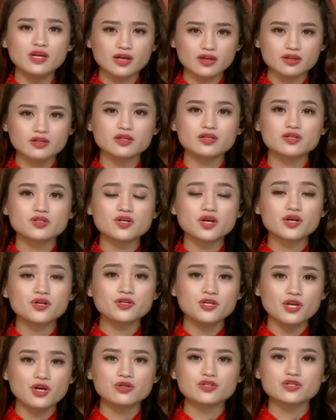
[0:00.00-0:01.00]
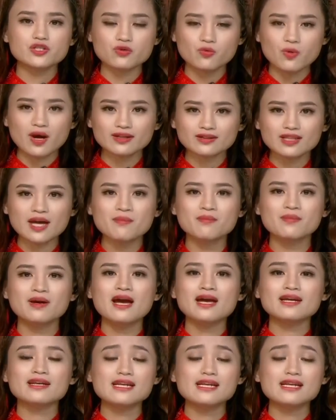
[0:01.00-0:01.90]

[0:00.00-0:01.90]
nhận được rất nhiều sự quan tâm